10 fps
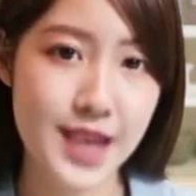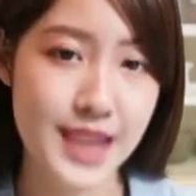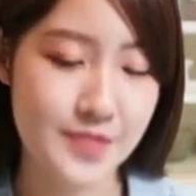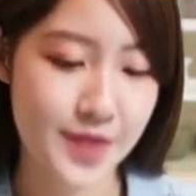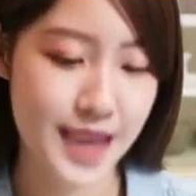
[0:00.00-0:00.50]

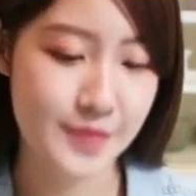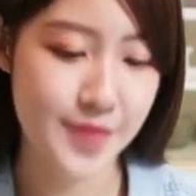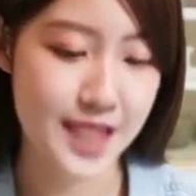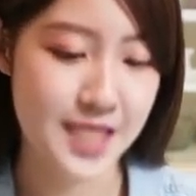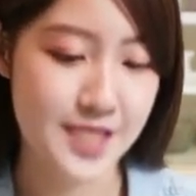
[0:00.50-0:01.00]
陈宇飞
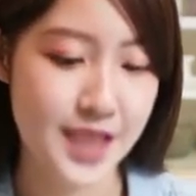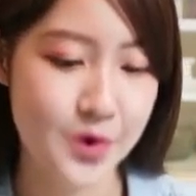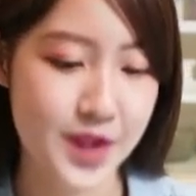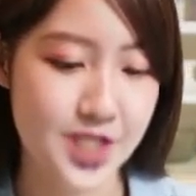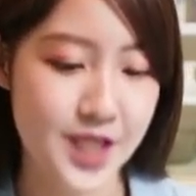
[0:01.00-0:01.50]
vs
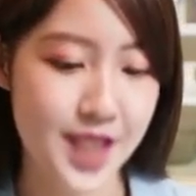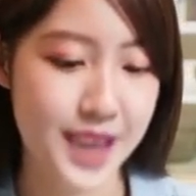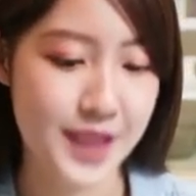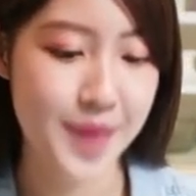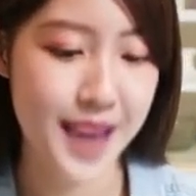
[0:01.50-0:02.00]
李文山，
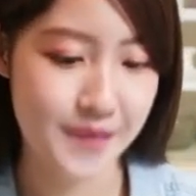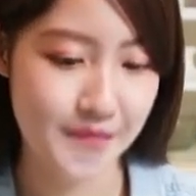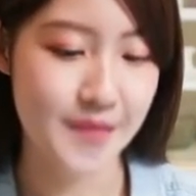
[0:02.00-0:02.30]
张艺曼